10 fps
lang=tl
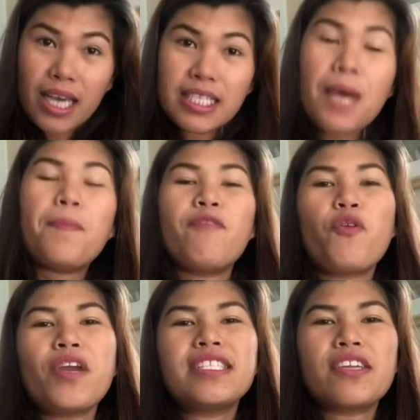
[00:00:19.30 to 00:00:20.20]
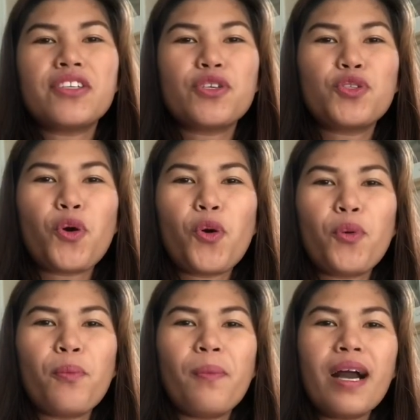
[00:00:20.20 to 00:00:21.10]
At before I start, gusto
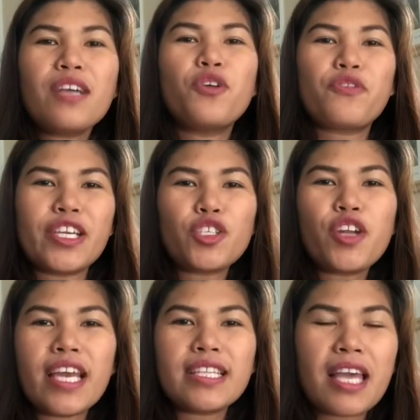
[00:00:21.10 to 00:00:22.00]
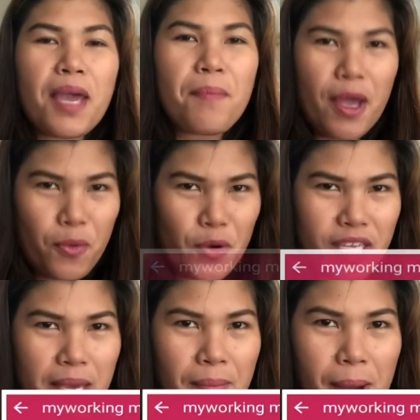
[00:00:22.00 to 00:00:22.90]
kong mag-congratulate kay my
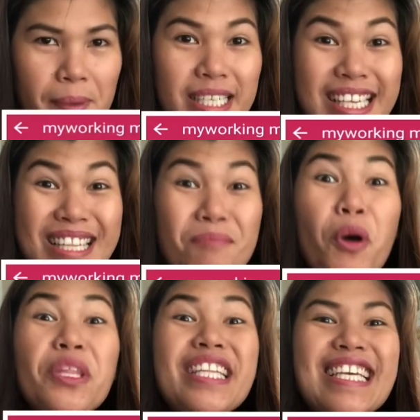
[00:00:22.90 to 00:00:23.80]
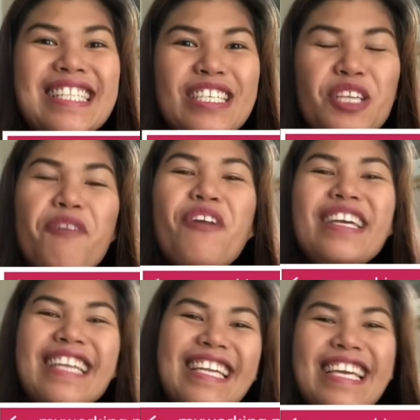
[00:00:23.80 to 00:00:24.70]
working mom kasi na-monetize na siya
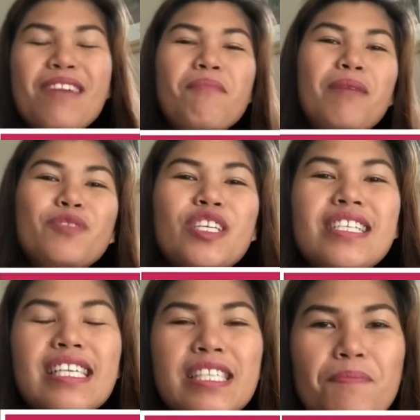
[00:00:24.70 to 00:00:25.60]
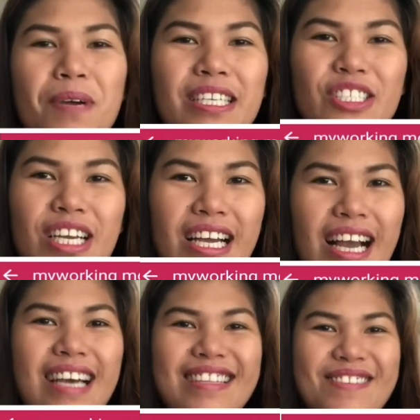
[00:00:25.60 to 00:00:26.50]
finally. Mom, she's a sipag at
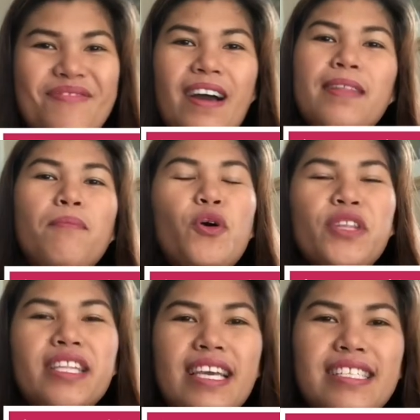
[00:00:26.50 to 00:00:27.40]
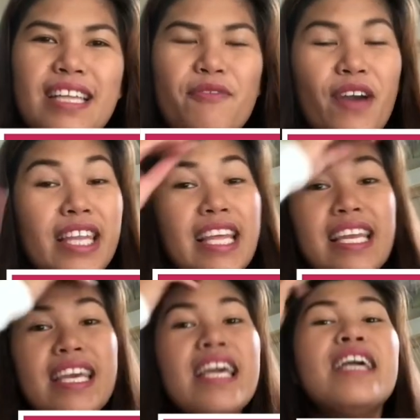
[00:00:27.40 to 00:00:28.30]
syaga, di ba? Na-monetize na
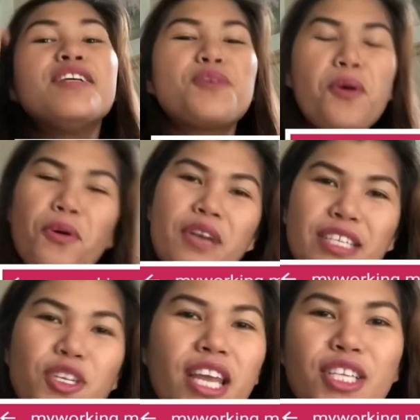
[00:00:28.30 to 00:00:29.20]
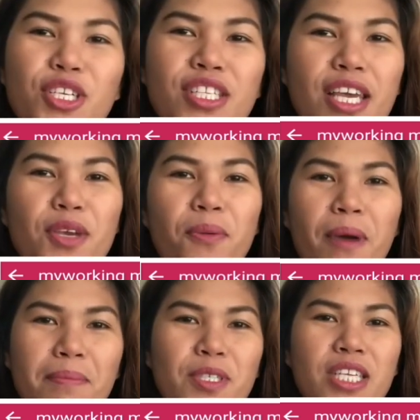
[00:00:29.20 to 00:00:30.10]
finally. So, congratulations sa iyo,
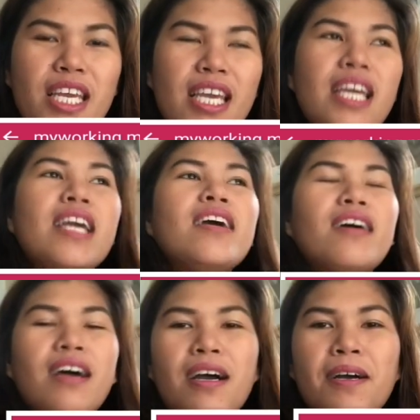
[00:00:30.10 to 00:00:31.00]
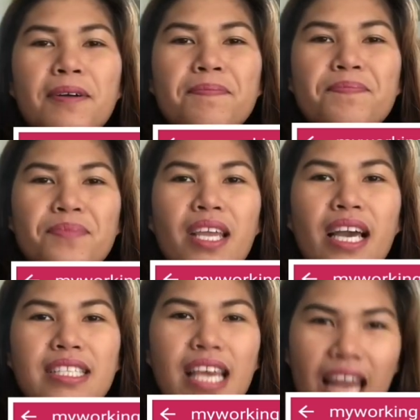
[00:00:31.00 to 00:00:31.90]
Mom, she. Um,
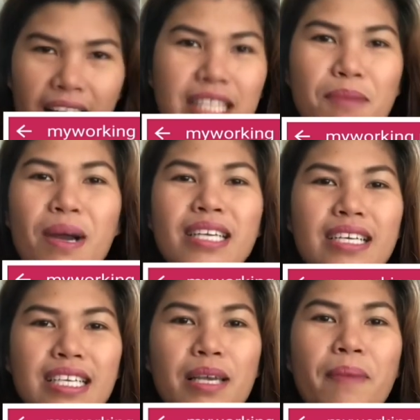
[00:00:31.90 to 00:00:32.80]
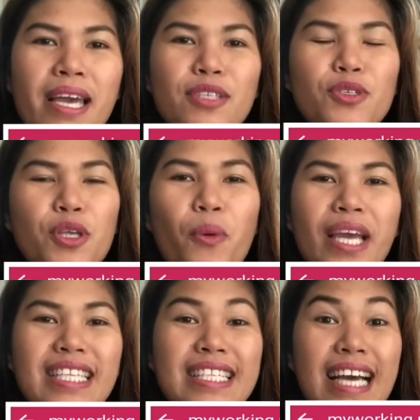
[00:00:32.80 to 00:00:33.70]
at sa lahat ng mga kasabayan ko sa
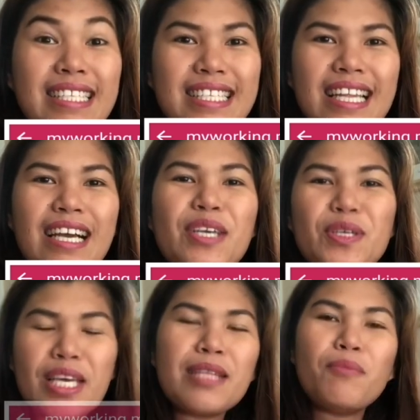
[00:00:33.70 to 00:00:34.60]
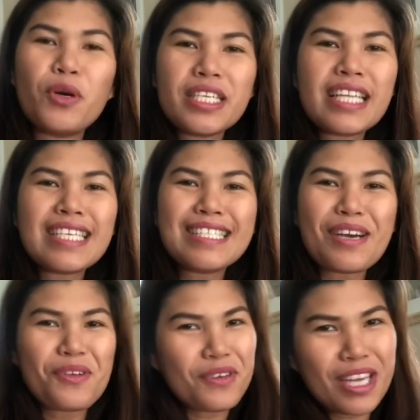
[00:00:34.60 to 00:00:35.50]
YT dati na ngayon ay na-monetize
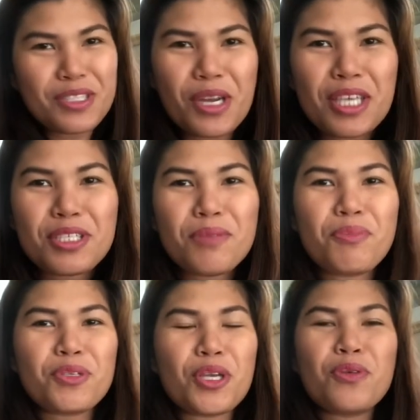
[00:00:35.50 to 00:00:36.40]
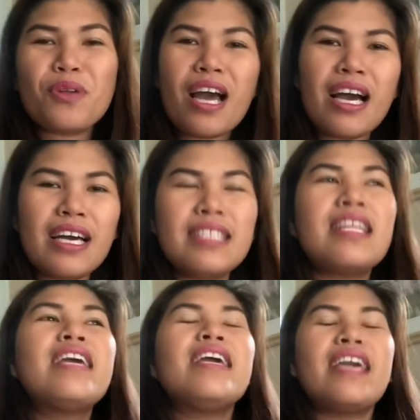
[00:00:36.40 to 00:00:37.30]
na. Congratulations po sa inyong
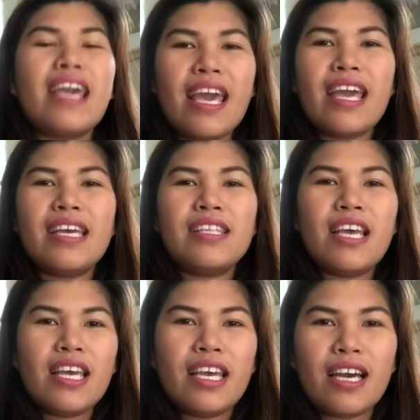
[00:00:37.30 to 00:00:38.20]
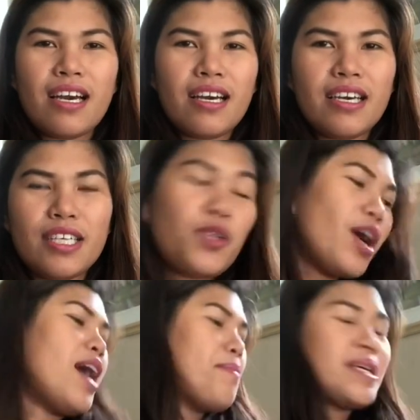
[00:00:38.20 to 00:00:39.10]
lahat. And uh,
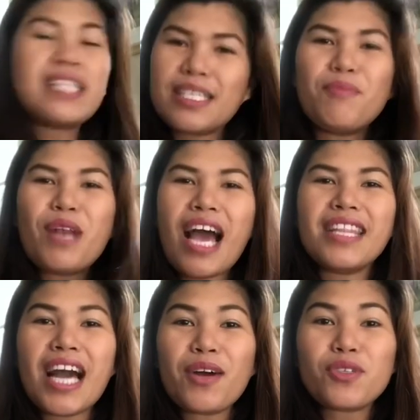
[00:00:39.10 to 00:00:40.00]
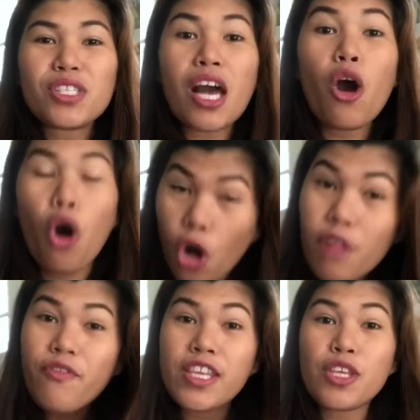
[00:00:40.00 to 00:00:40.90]
ito nga, magsisimula na ako sa
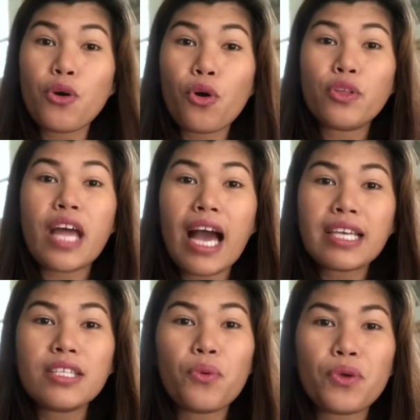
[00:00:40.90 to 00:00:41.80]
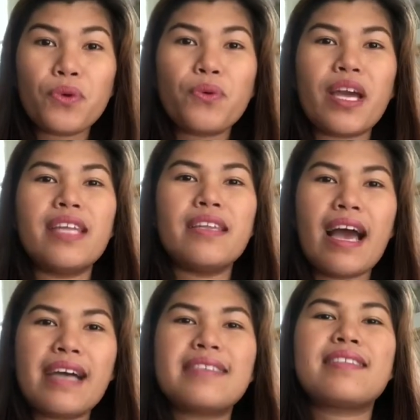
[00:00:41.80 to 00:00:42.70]
whole video ko na akin na ukay-ukay
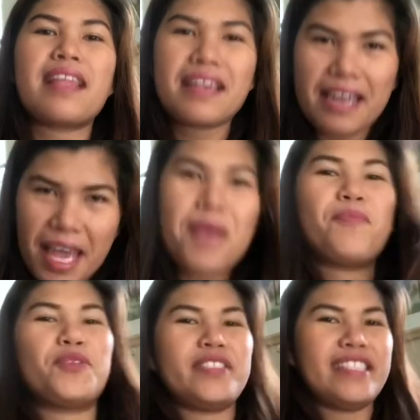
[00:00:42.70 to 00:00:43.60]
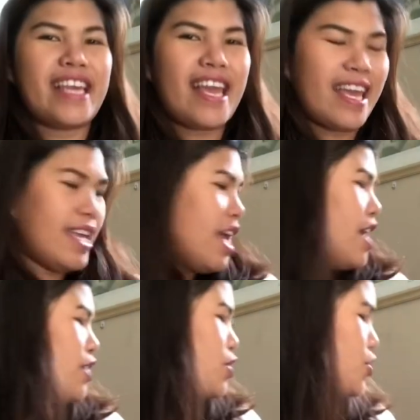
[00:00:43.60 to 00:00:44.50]
last Labor Day.
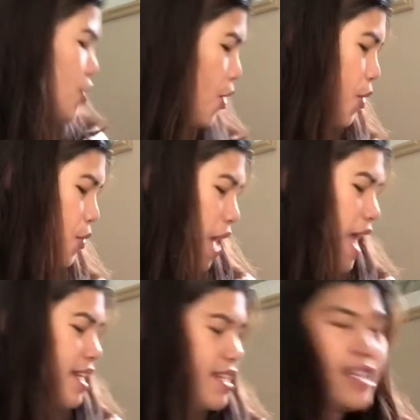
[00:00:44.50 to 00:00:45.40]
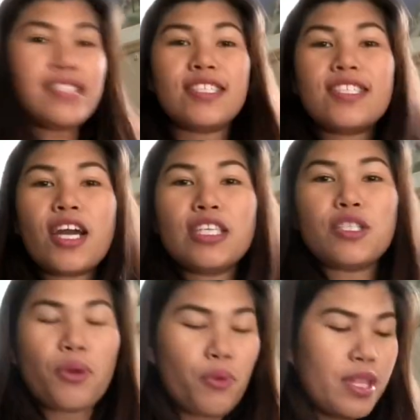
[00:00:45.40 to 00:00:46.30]
So, let's
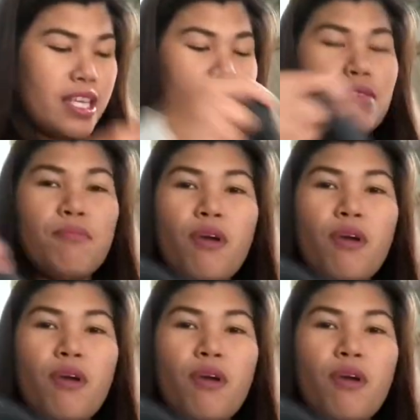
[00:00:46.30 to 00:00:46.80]
start with this